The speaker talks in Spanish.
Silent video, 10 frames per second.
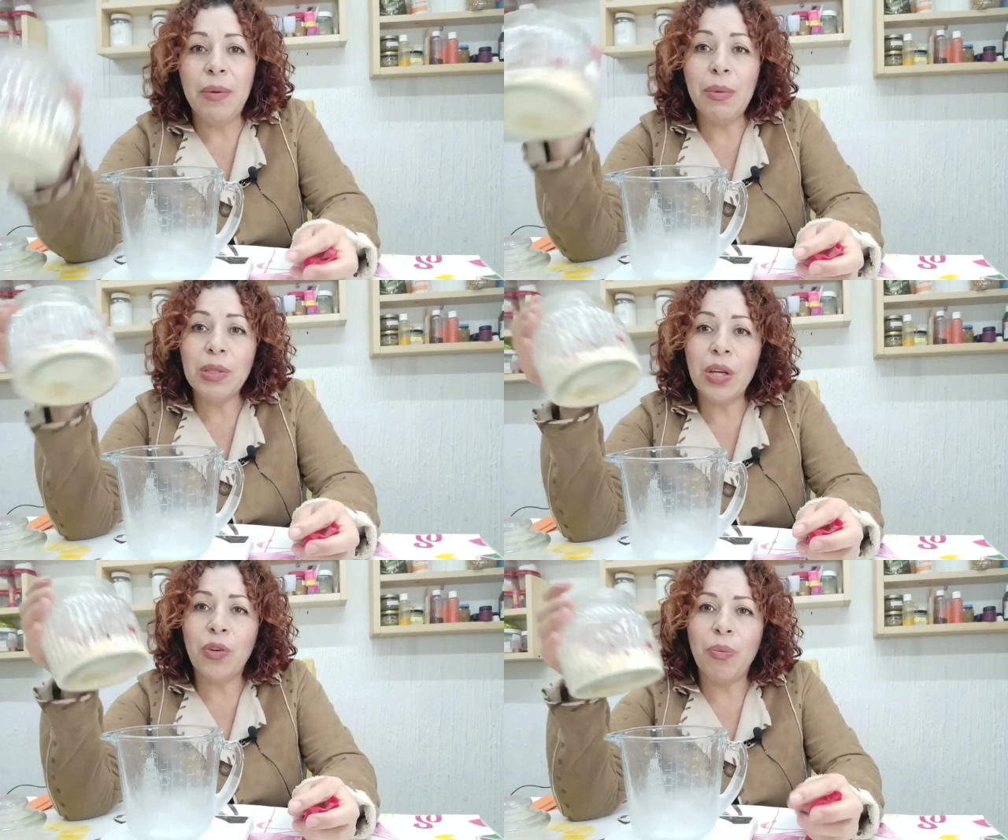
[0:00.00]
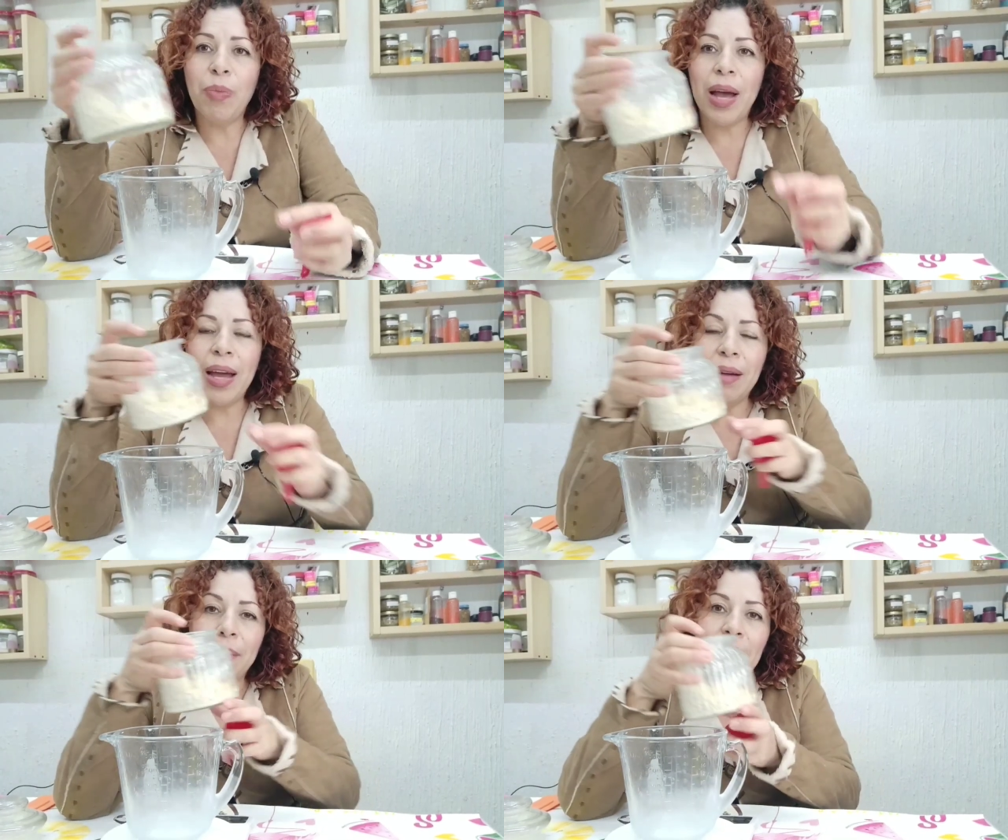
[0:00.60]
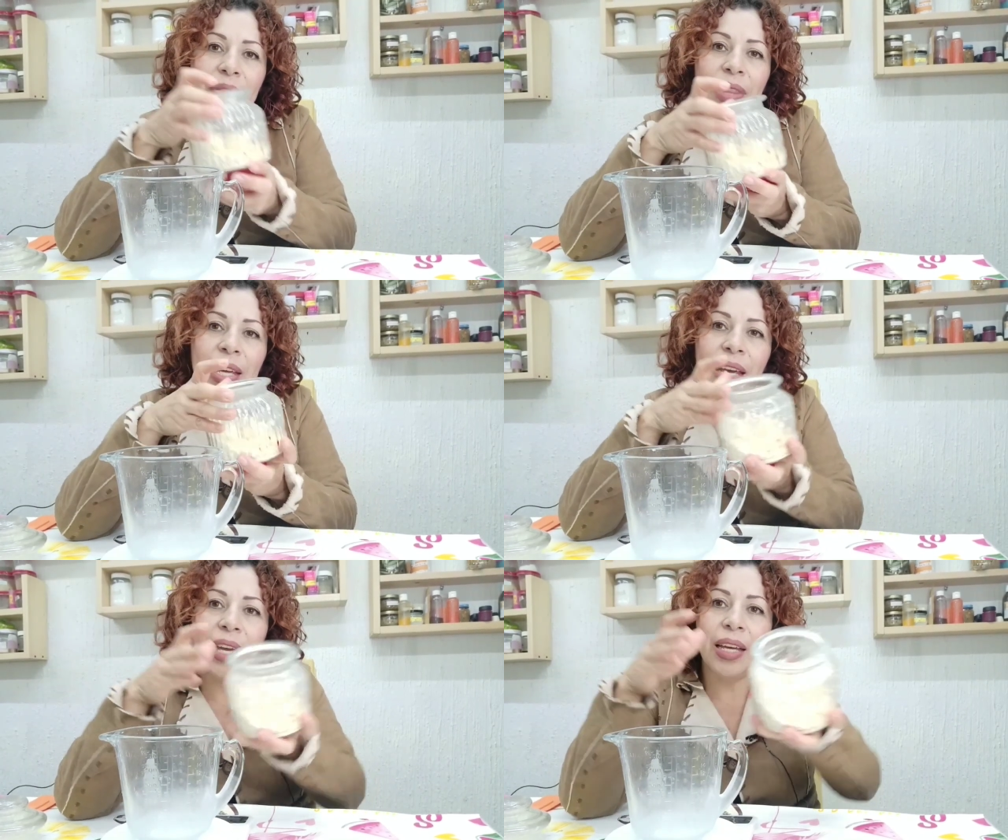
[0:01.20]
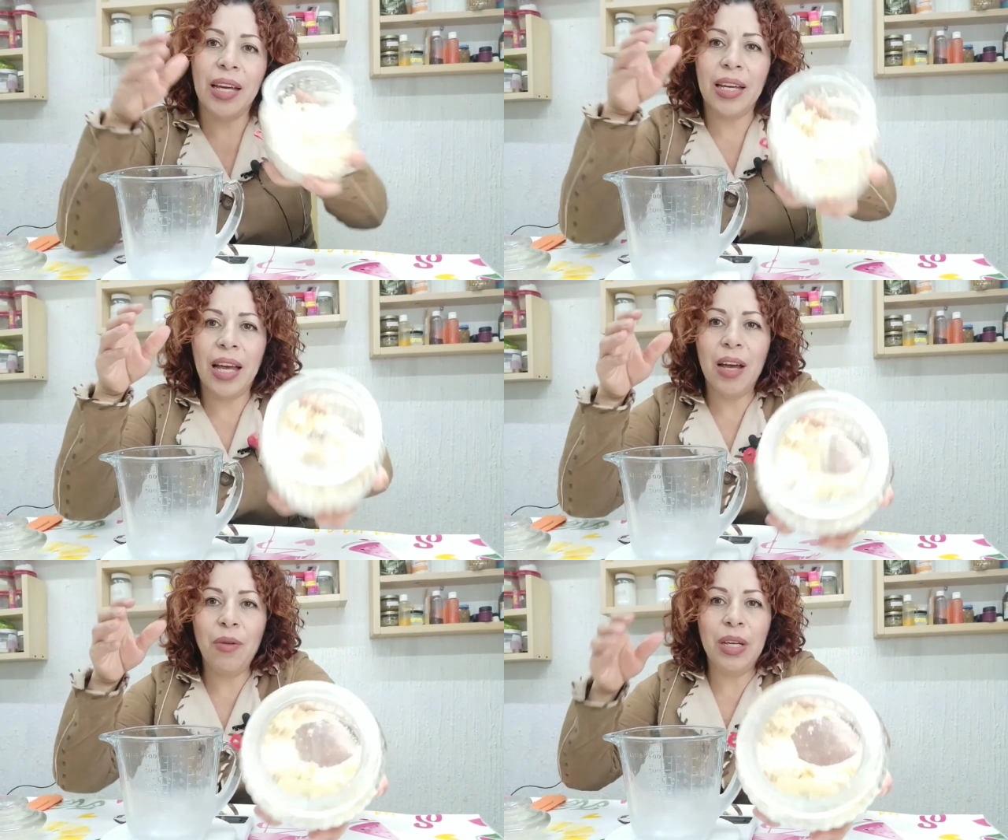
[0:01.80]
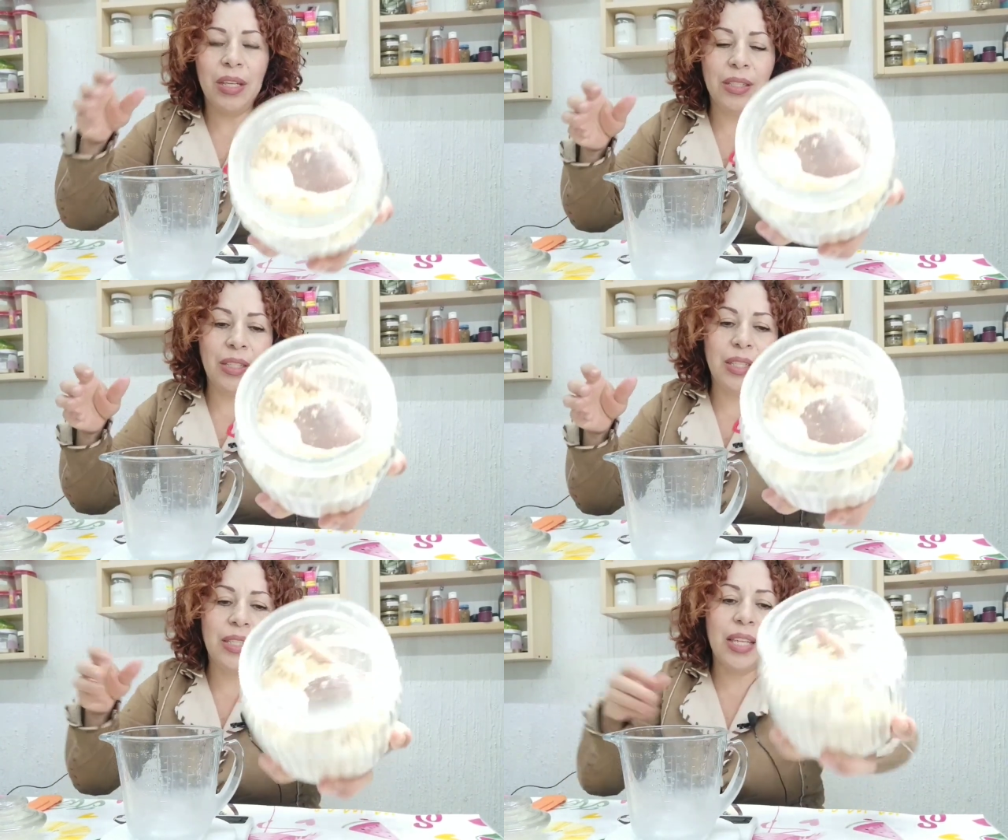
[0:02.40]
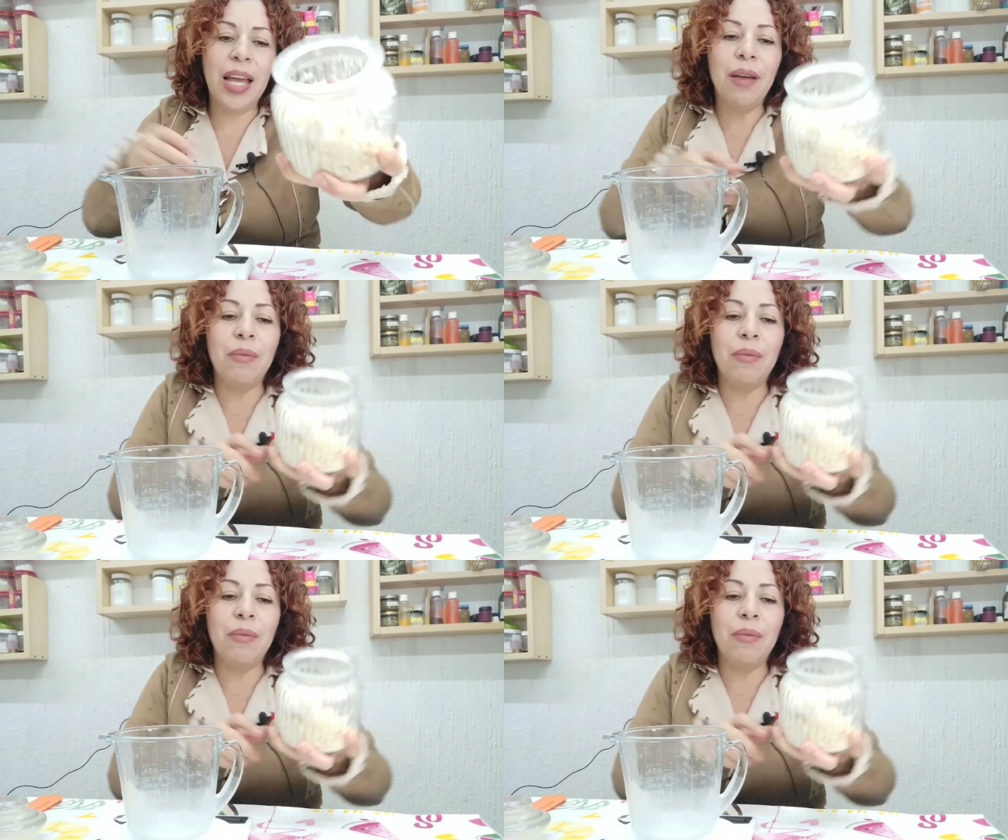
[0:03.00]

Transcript: Y vamos a ocupar manteca de cacao, que es esta.